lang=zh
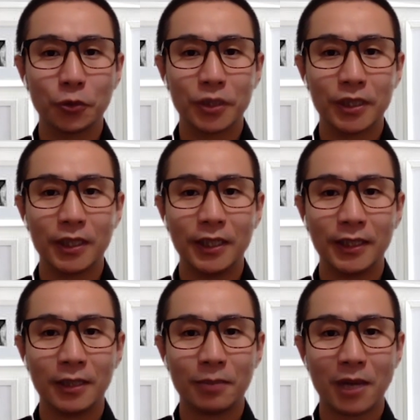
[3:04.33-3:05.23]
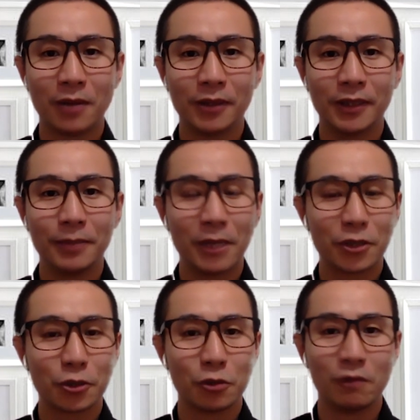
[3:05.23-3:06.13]
席林德布劳德表
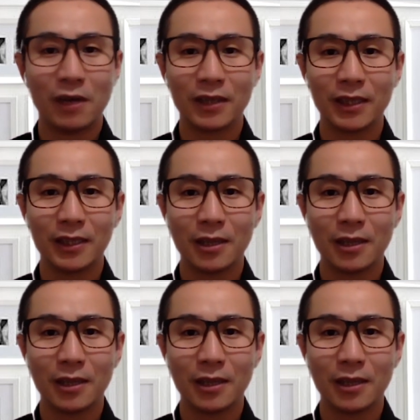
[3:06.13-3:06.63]
示说：“王毅